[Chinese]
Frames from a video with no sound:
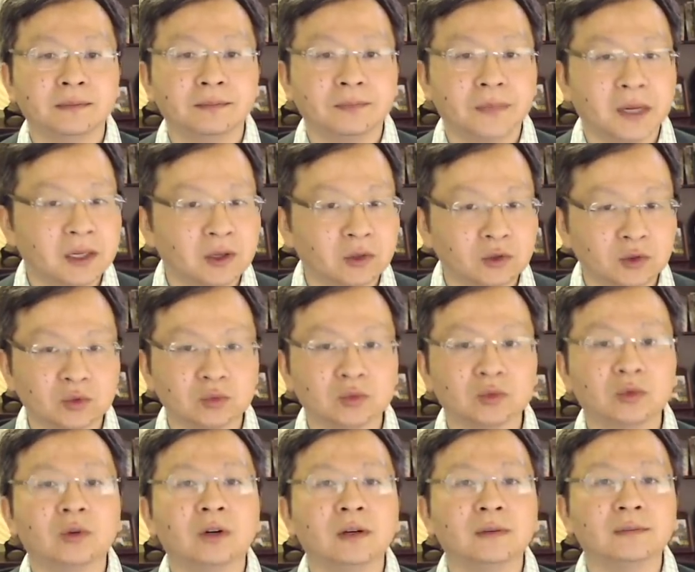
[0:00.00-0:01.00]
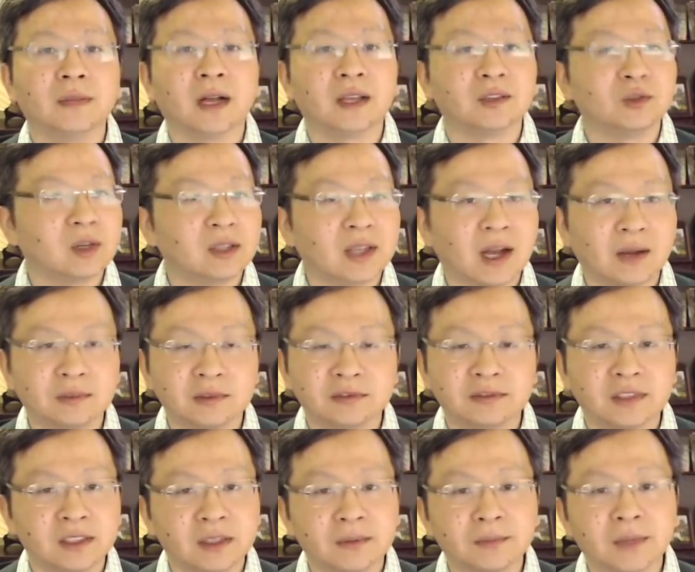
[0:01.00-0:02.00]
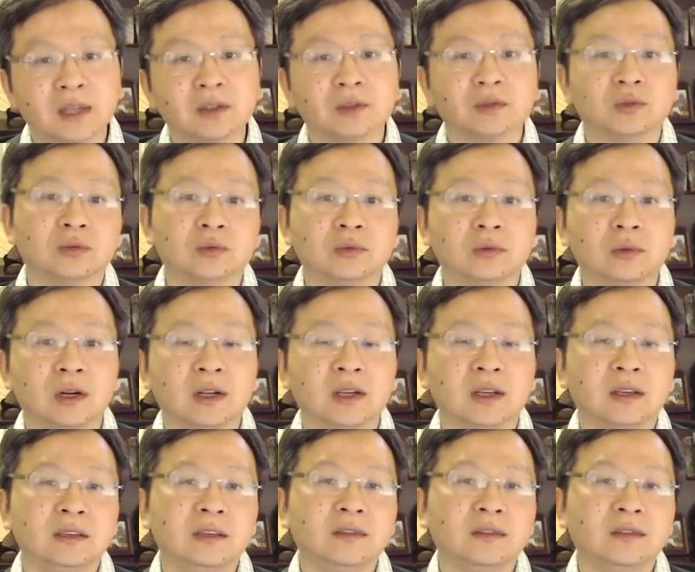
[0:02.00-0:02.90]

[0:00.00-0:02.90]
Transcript: 没有读过啊，绝大部分人没有读过，